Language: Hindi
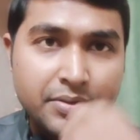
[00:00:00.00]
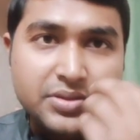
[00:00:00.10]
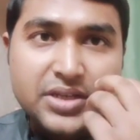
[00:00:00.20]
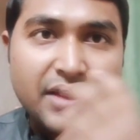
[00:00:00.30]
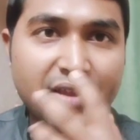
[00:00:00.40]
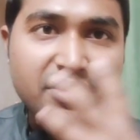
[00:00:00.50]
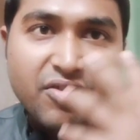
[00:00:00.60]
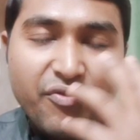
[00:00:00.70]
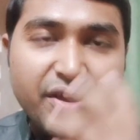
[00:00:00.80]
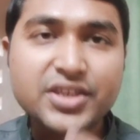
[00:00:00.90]
ज़्यादातर
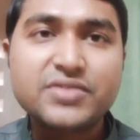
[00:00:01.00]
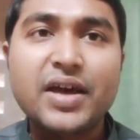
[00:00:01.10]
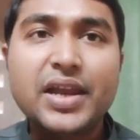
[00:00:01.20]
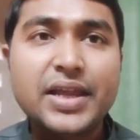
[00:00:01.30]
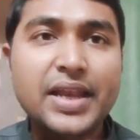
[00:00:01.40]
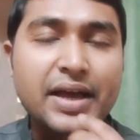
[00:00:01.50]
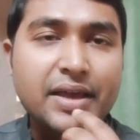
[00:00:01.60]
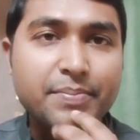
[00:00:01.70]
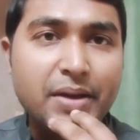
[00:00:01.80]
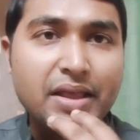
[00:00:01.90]
फेस वाले इलाके
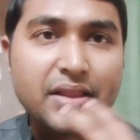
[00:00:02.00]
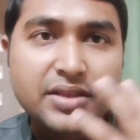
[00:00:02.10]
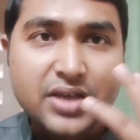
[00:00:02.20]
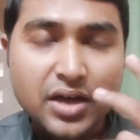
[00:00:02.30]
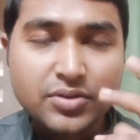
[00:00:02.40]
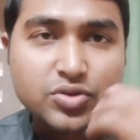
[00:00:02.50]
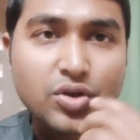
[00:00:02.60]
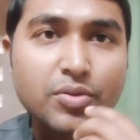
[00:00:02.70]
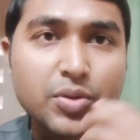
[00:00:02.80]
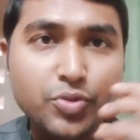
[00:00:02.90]
में पाया जाता है जहाँ
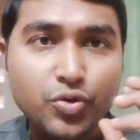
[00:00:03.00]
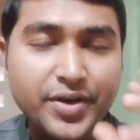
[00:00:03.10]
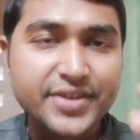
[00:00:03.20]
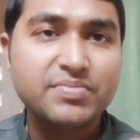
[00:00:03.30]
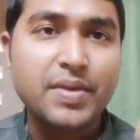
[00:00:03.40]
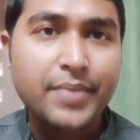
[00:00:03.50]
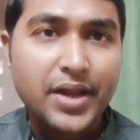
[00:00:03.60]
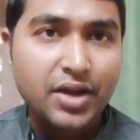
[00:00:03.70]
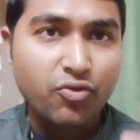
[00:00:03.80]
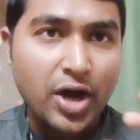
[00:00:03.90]
सॉफ्ट म्यूकस
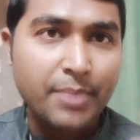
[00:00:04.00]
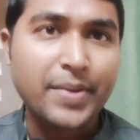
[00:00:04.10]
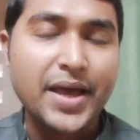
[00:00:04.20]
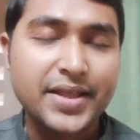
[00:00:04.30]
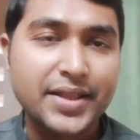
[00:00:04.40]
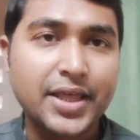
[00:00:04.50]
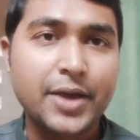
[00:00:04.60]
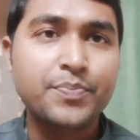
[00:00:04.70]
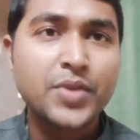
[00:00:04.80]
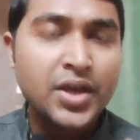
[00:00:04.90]
मेम्ब्रेन है वहाँ पाया जाता है
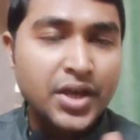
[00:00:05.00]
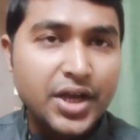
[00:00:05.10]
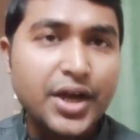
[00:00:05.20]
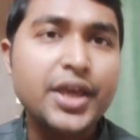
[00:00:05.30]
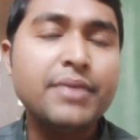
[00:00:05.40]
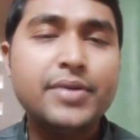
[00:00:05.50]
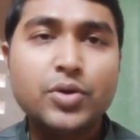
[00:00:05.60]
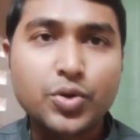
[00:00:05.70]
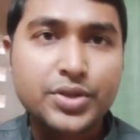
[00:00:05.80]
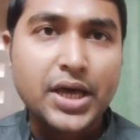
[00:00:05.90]
कहीं भी
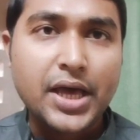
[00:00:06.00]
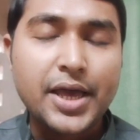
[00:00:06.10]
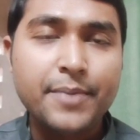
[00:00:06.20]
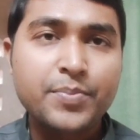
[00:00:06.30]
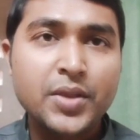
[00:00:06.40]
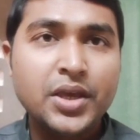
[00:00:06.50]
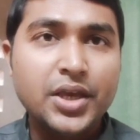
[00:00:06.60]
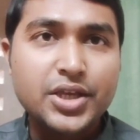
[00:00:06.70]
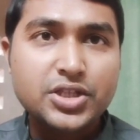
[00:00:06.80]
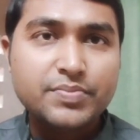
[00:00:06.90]
होता है
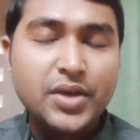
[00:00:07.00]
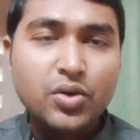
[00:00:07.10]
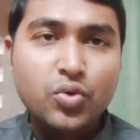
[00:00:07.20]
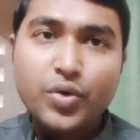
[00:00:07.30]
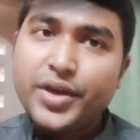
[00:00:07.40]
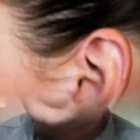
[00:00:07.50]
इसमें कोई